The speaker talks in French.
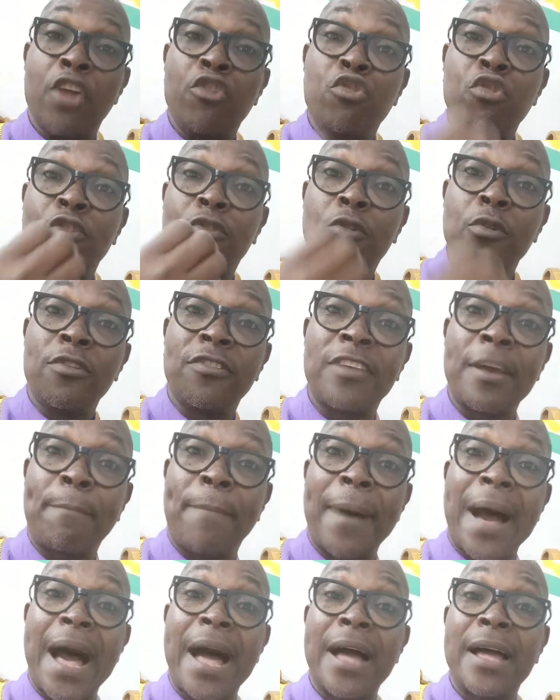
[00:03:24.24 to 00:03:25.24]
N'utilisez
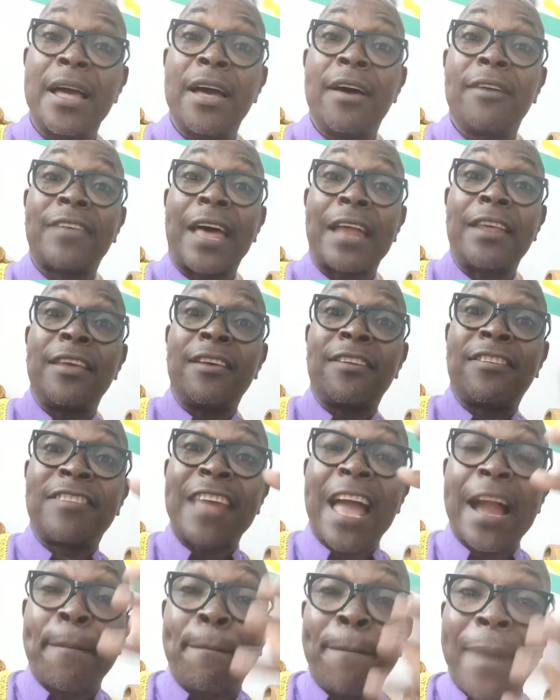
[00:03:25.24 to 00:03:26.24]
pas, ça
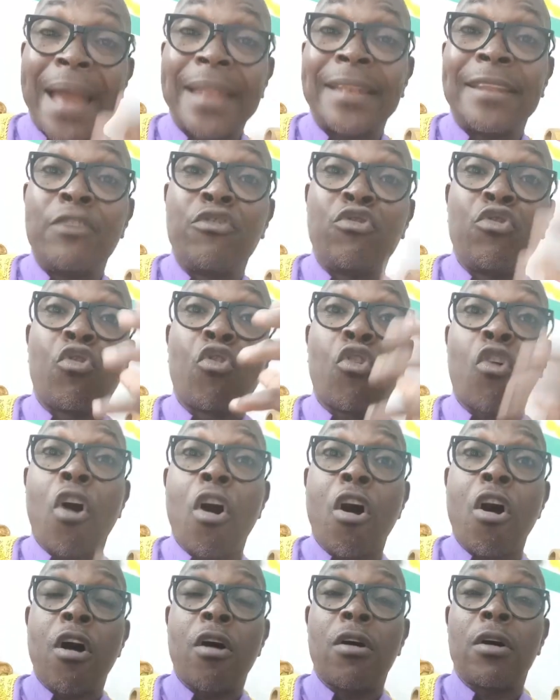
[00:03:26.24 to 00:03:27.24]
chaque partie du
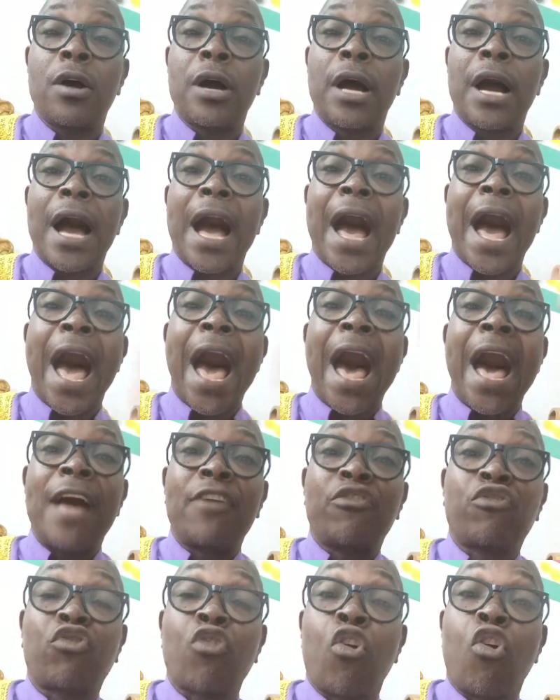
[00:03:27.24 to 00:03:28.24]
corps
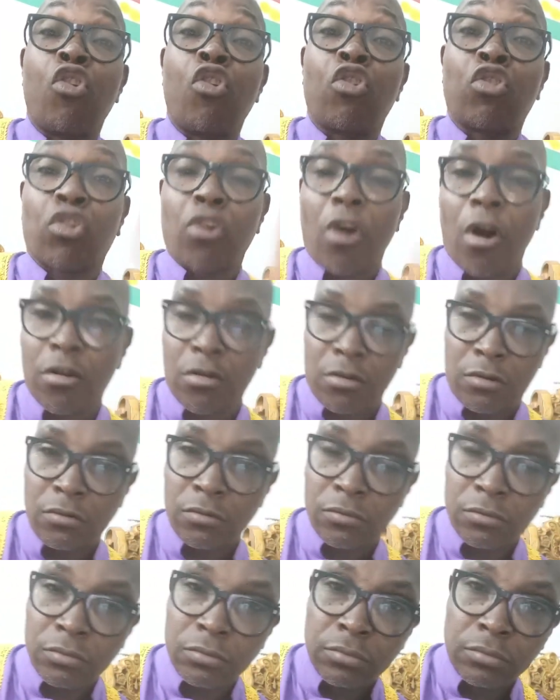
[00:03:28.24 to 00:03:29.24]
a son rôle.
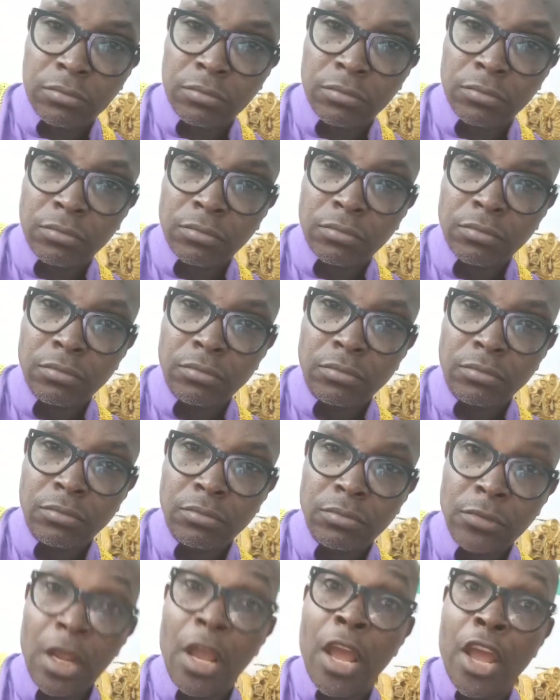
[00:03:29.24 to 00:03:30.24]

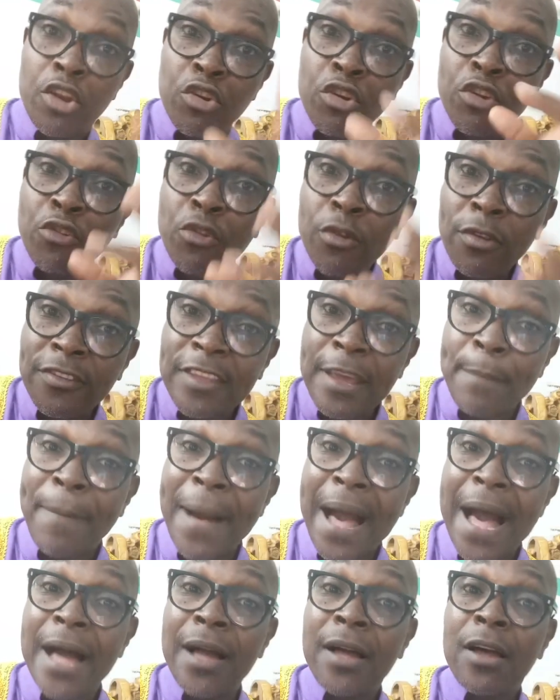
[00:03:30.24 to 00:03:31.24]
N'utilisez
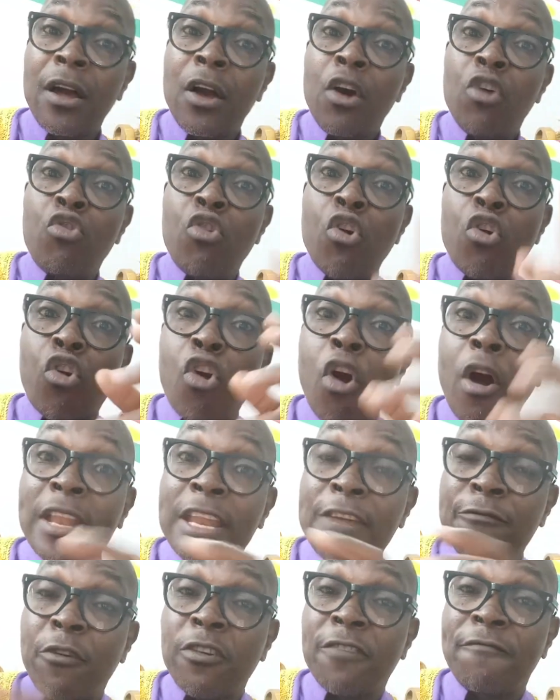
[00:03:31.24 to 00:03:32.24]
pas le corps
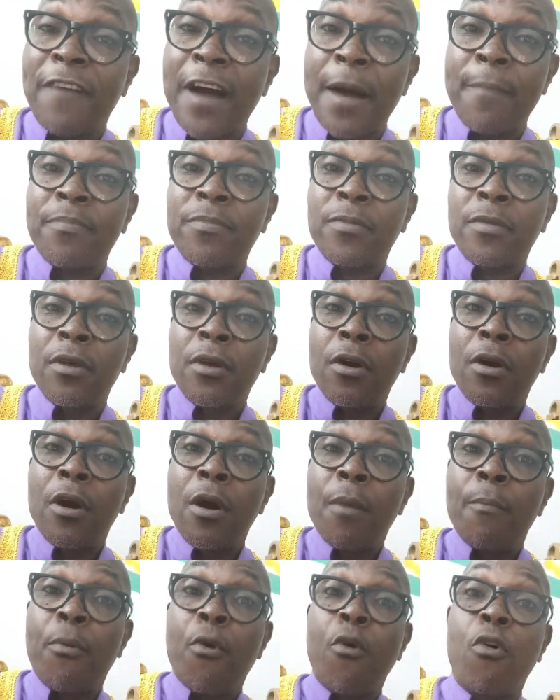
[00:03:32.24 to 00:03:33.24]
de votre femme
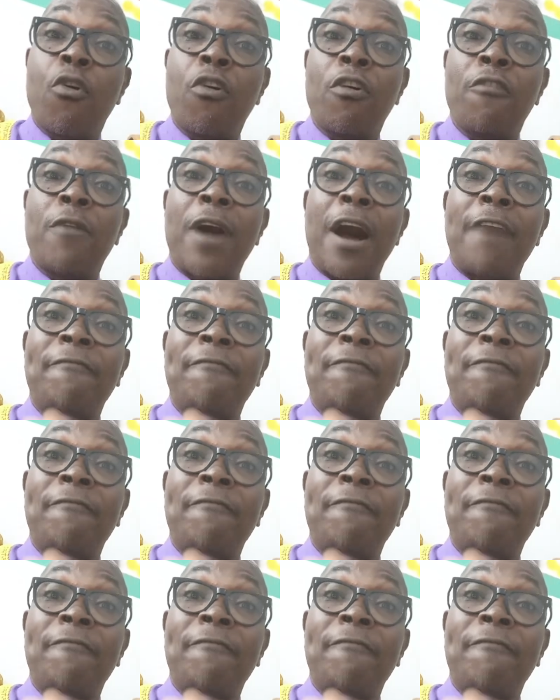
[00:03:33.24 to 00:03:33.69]
pour